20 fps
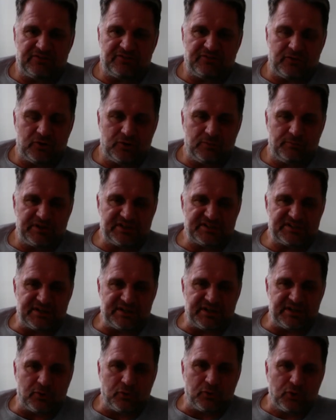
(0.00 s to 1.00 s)
Form jetzt
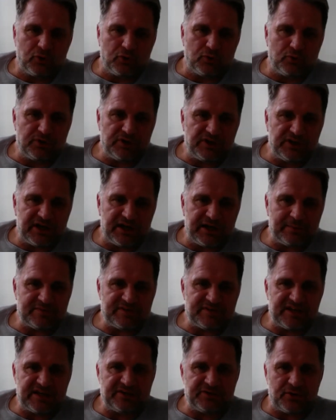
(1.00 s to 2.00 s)
in der Rückrunde, da haben
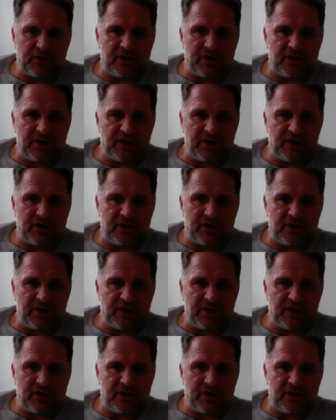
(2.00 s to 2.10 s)
sie dann